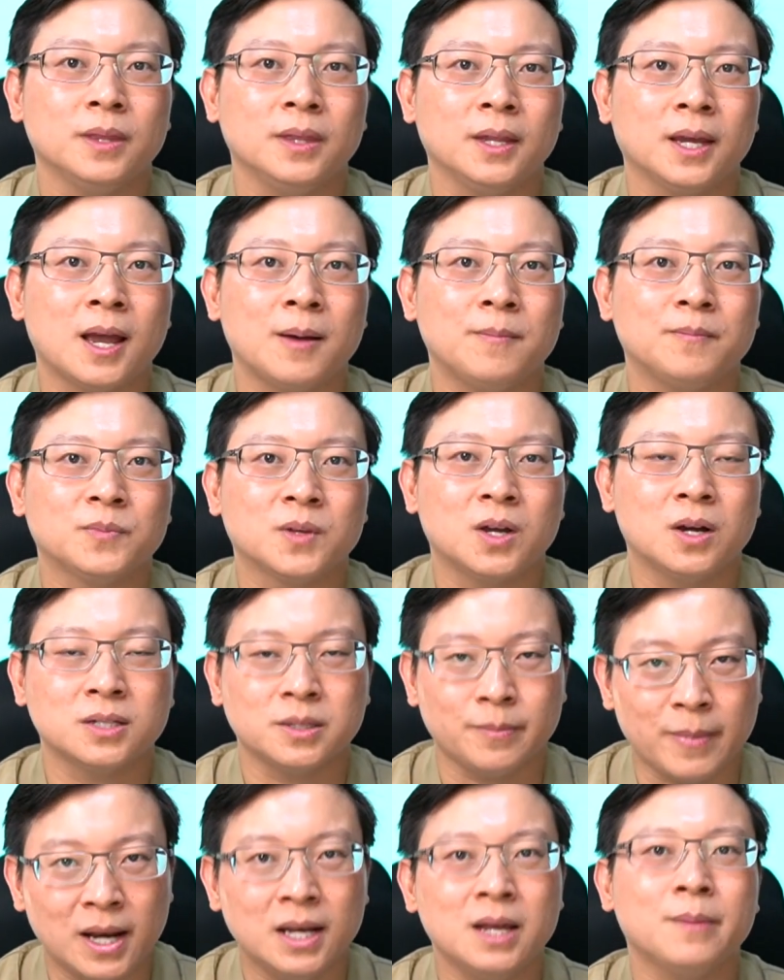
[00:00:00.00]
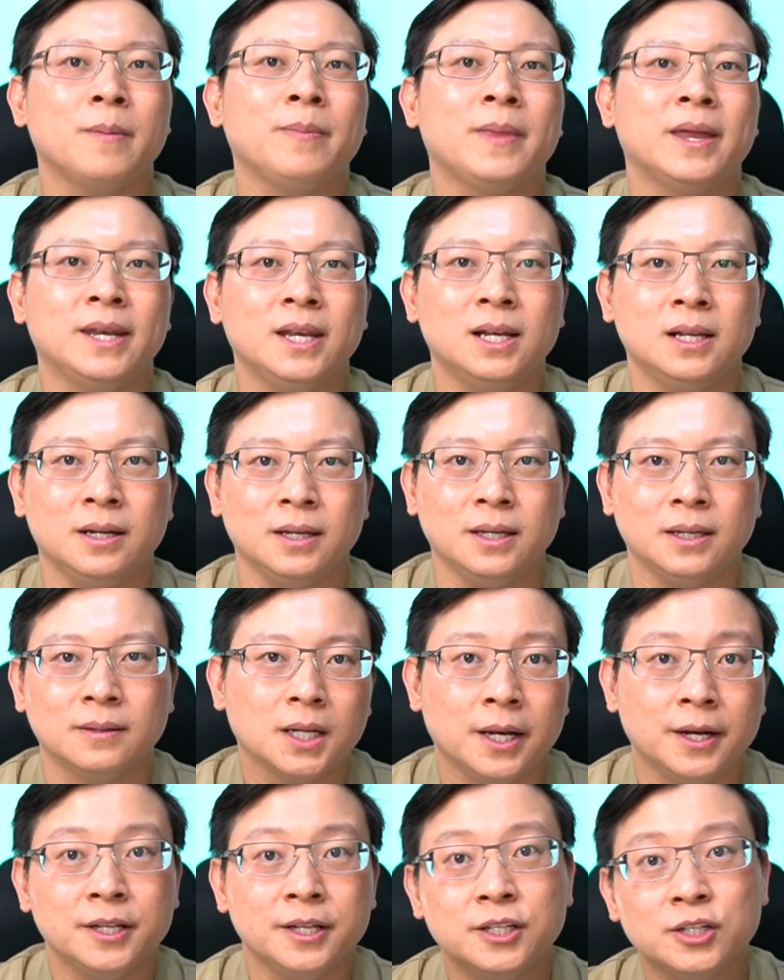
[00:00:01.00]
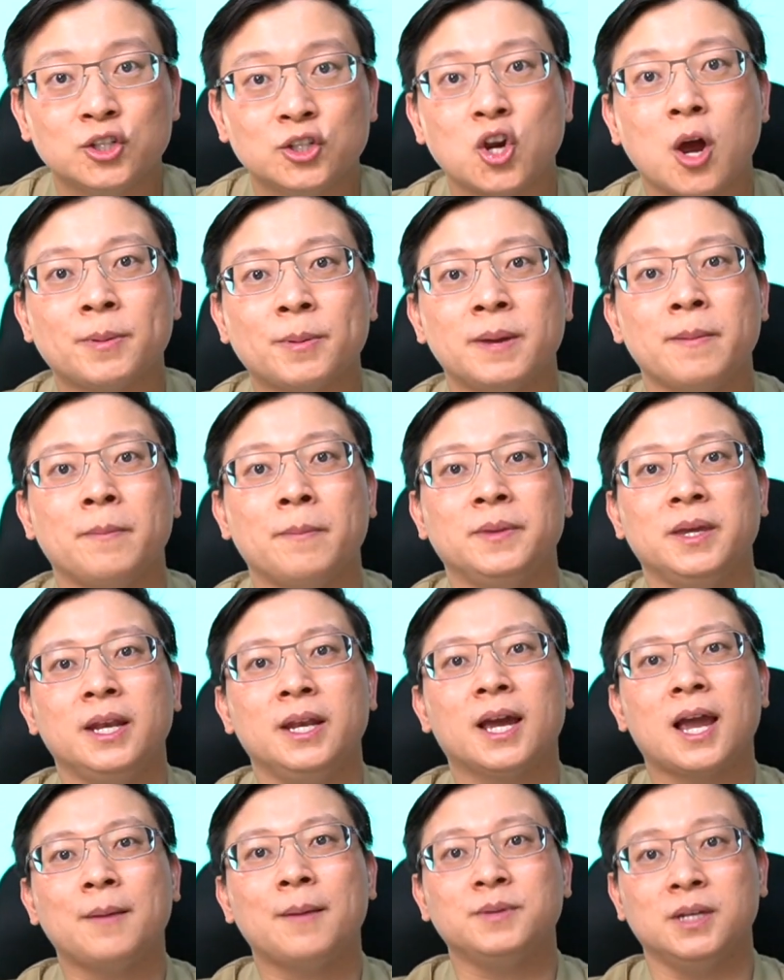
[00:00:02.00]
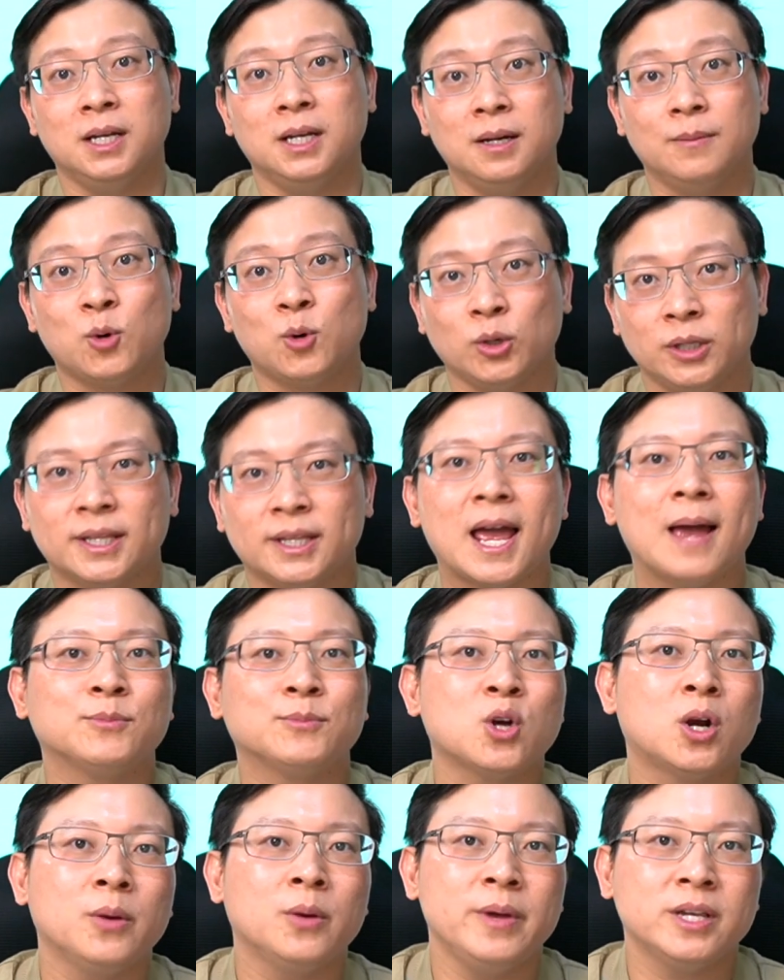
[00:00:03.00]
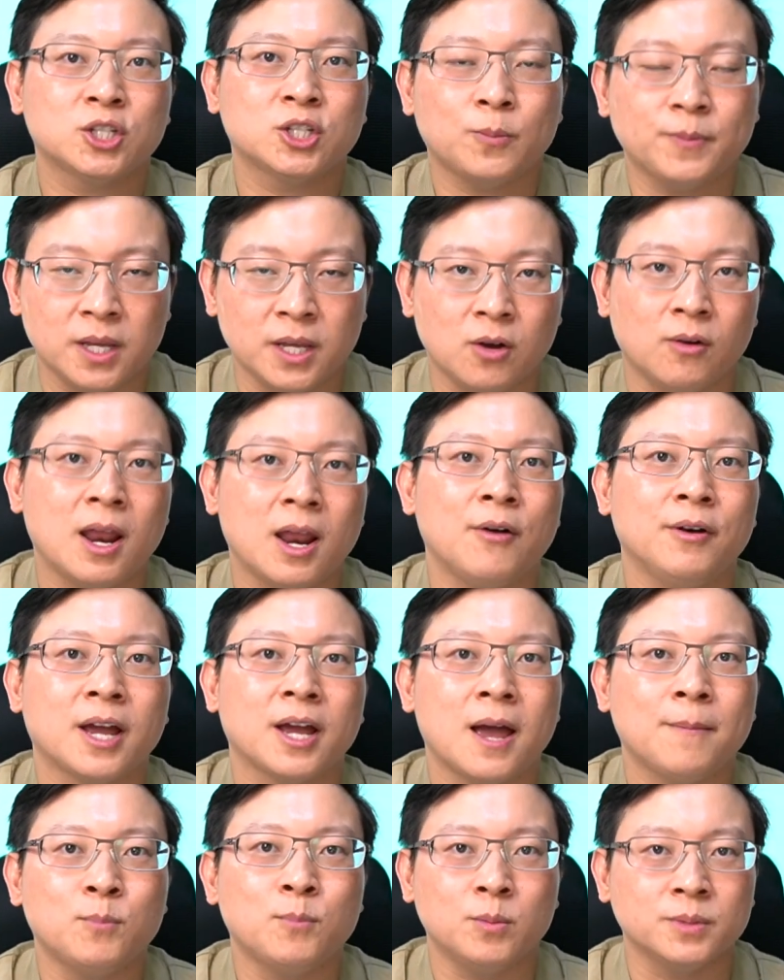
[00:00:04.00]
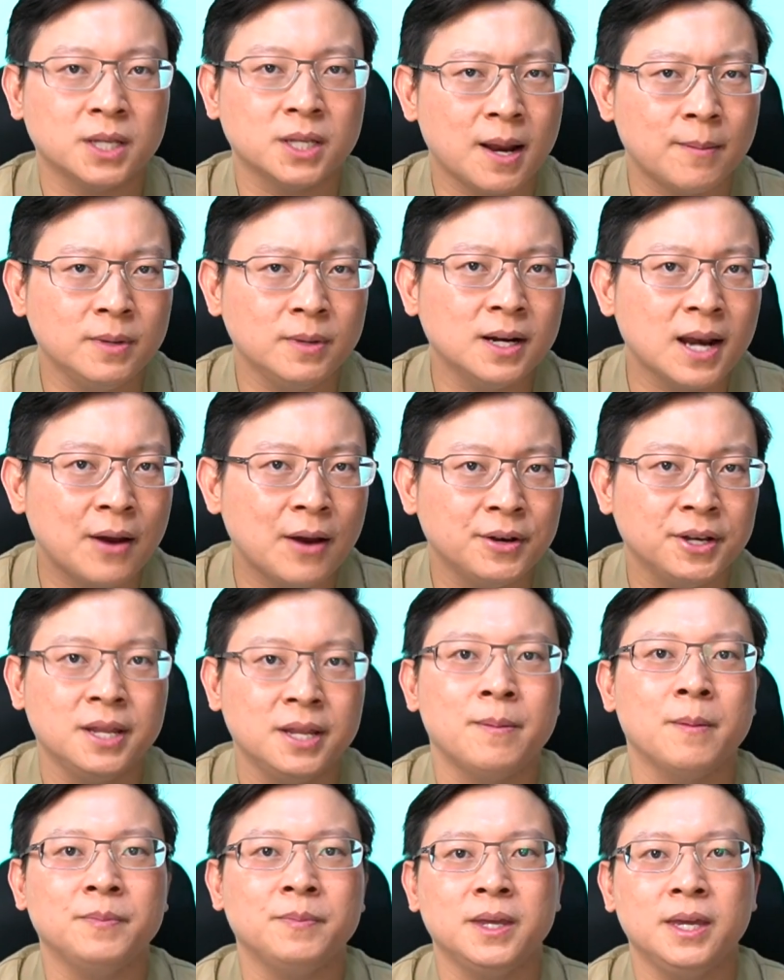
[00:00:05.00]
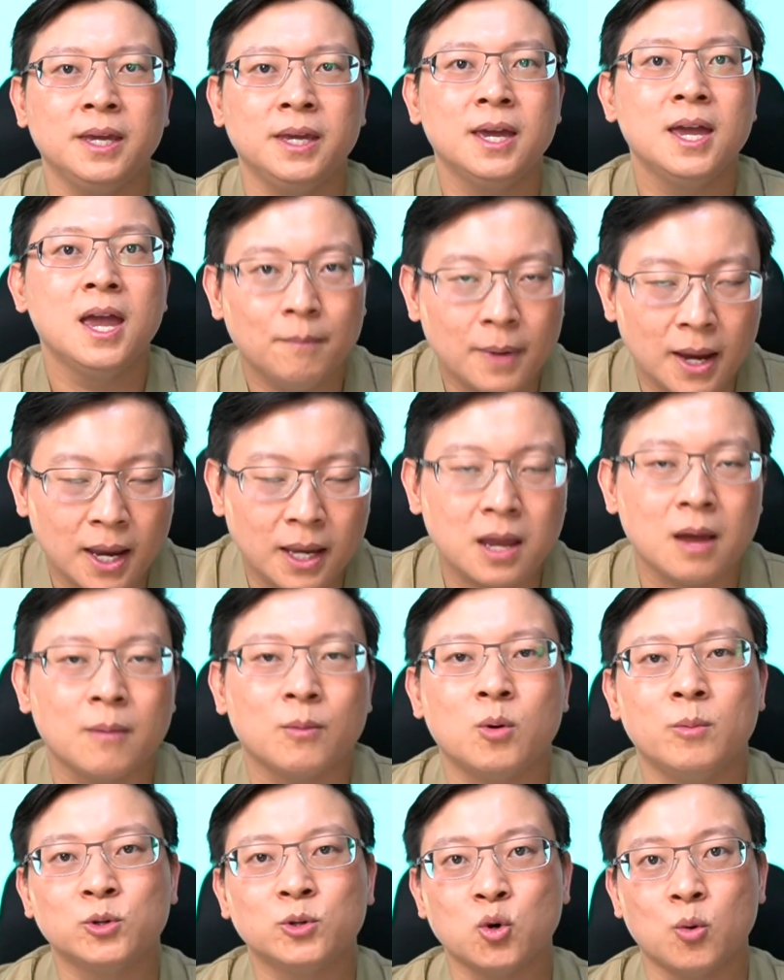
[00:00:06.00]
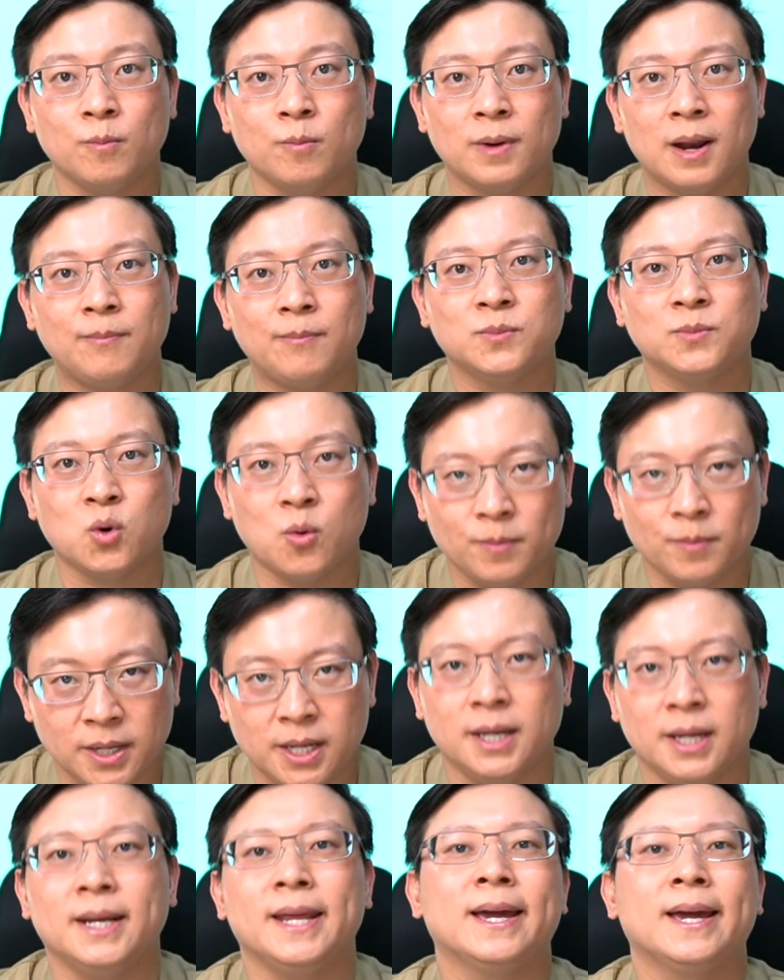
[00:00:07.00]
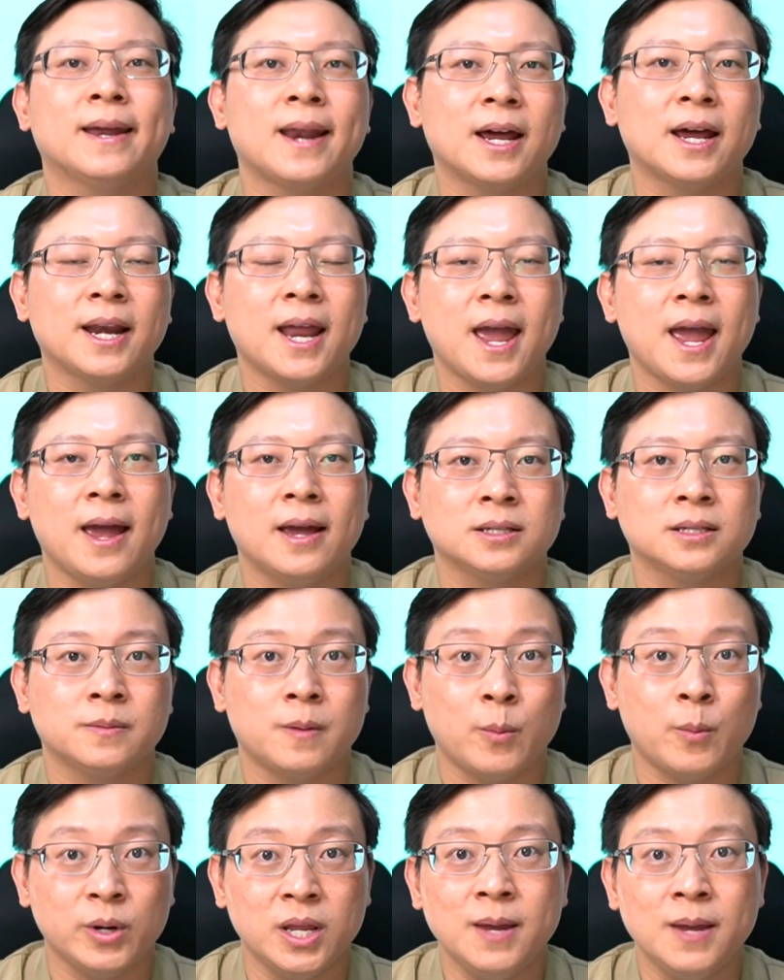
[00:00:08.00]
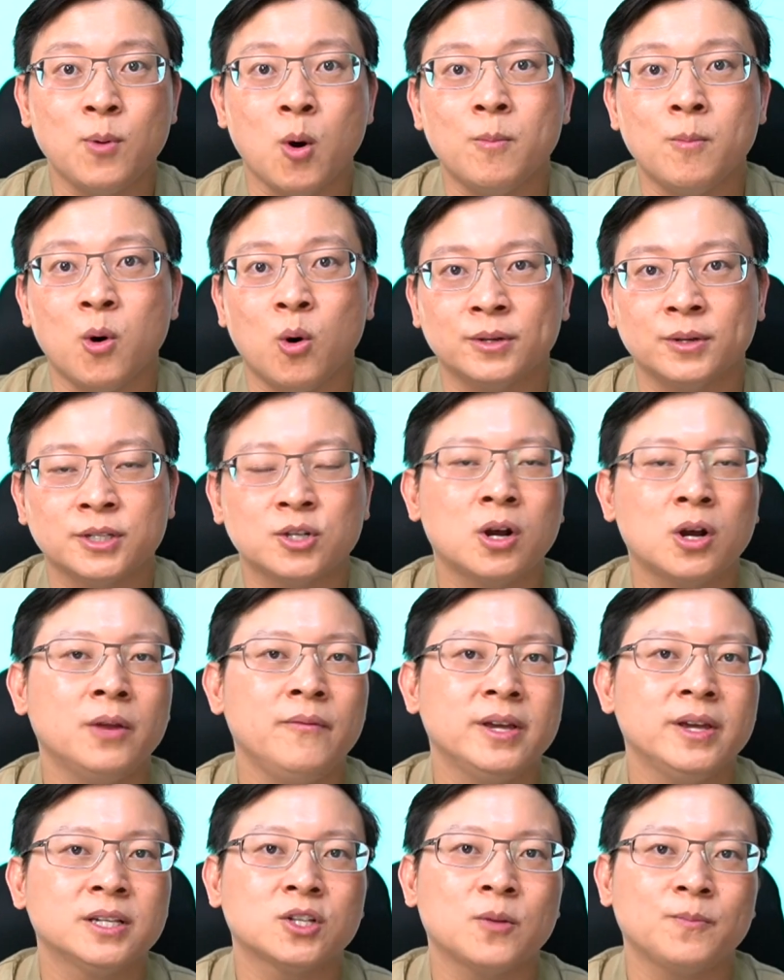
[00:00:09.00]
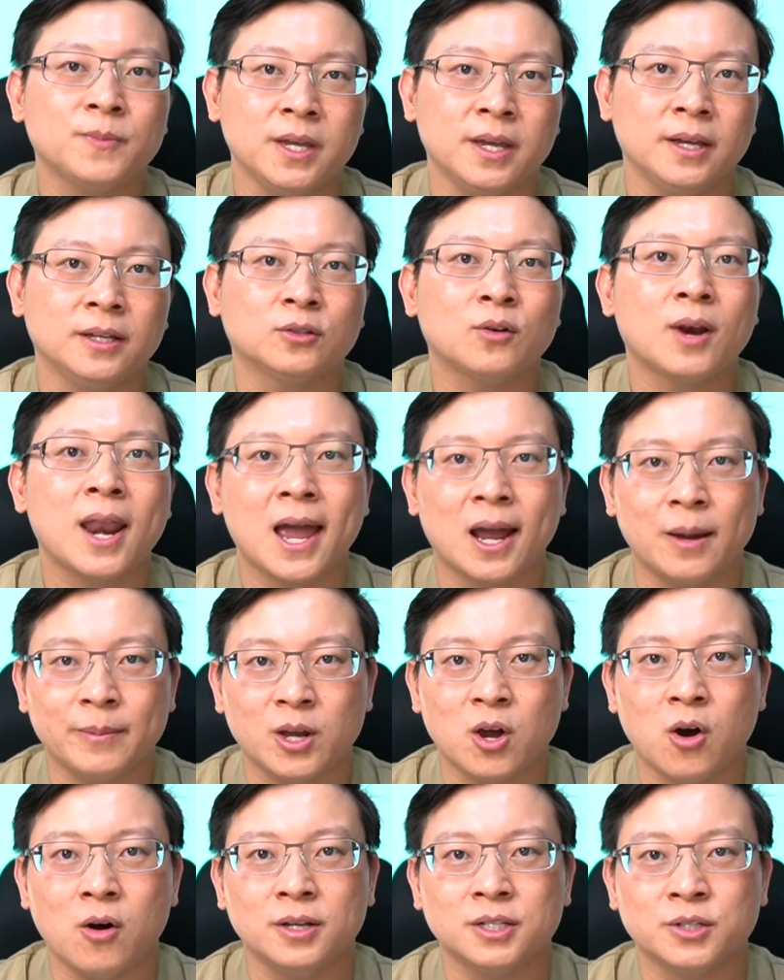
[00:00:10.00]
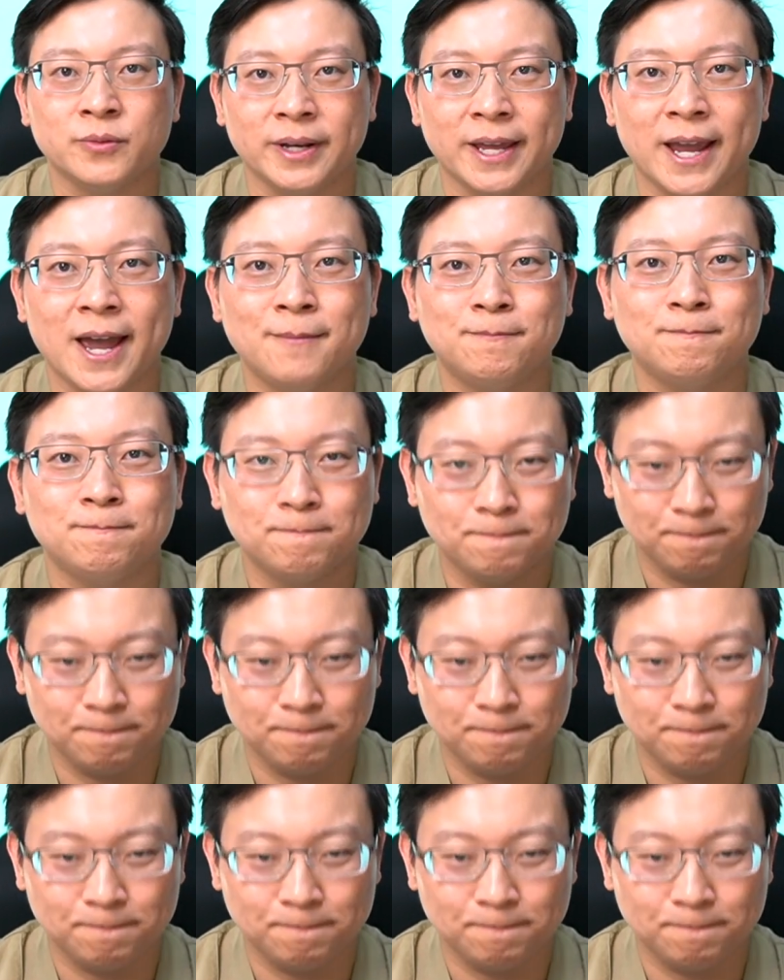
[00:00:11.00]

นะครับก็สามารถเลือกแบบนั้นได้เลยแล้วที่ชื่นชอบคลิปแบบนี้นะครับอย่าลืมกดติดตามช่อง Living Shopting ของเรานะครับผมจะนำเรื่องราวดีๆแบบนี้มาให้กับคุณผู้ชมรับชมอีกในครั้งหน้าสำหรับวันนี้ผมโอ๋ช่อง Living Shopting ต้องลากันไปก่อนสวัสดีครับ